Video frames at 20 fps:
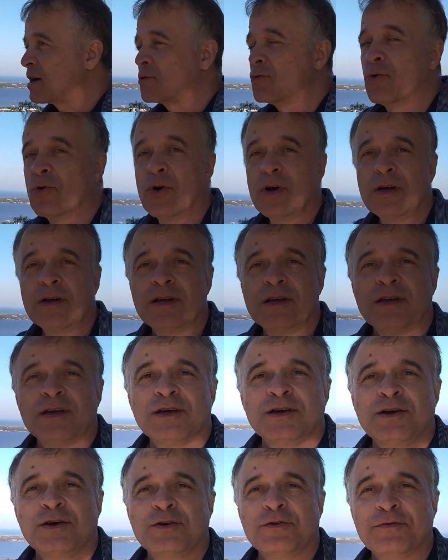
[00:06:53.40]
lagoa.
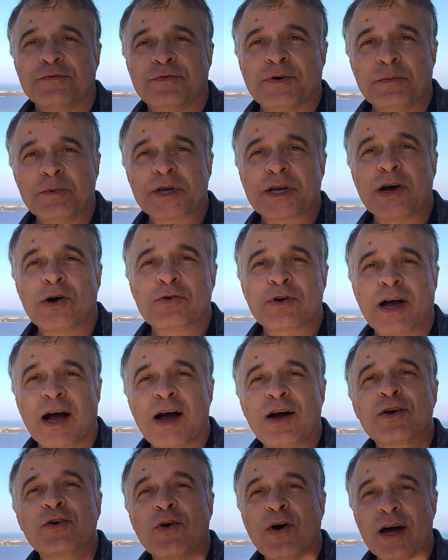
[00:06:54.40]
Vamos ligar o
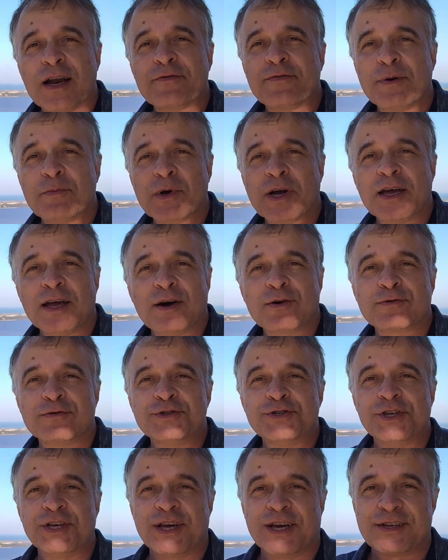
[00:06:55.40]
carro agora e vamos ganhar
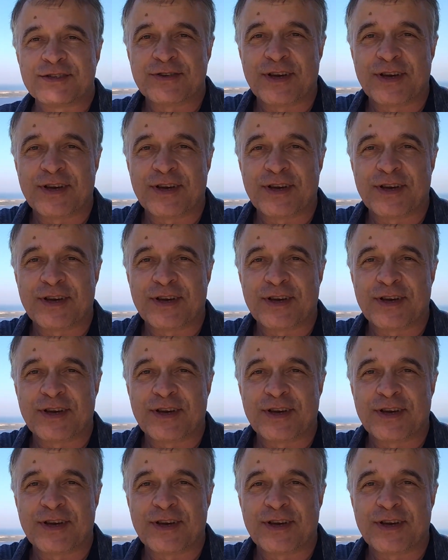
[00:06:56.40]
algum dinheiro.